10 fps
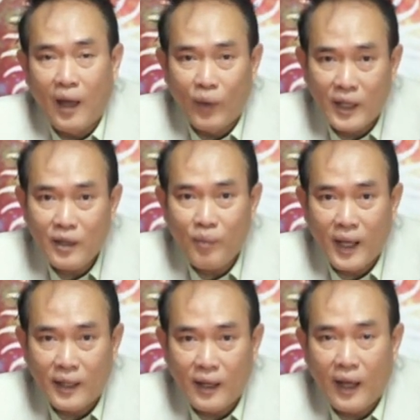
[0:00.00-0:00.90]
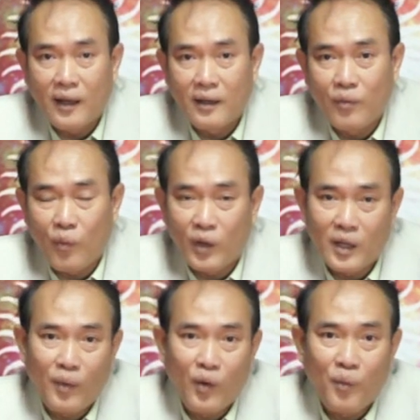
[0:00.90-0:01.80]
วันที่ 11 เนี่ย ผมก็
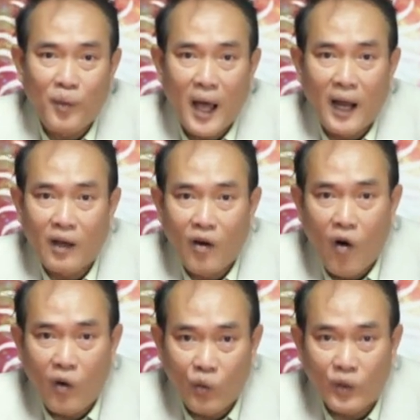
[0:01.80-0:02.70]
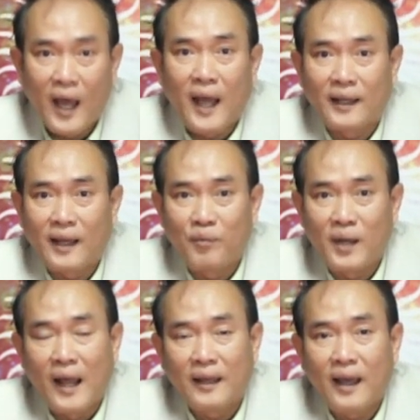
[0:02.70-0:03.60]
จะไปร่วมงานแล้วก็ออกลงทานกัน มี
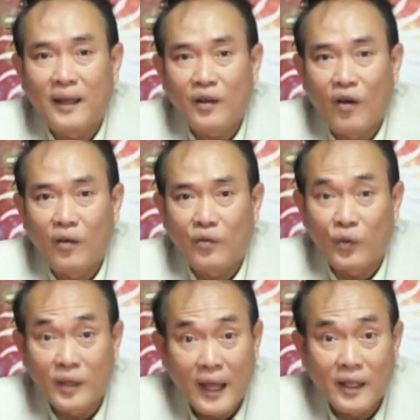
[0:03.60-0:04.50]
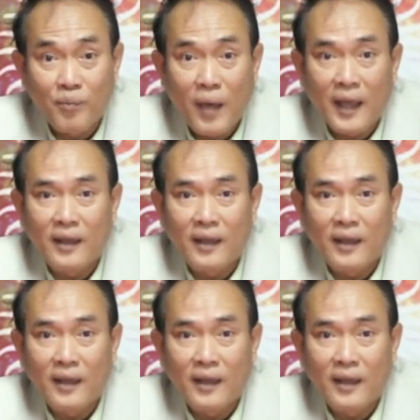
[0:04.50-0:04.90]
หลายท่านก็สนใจจะไป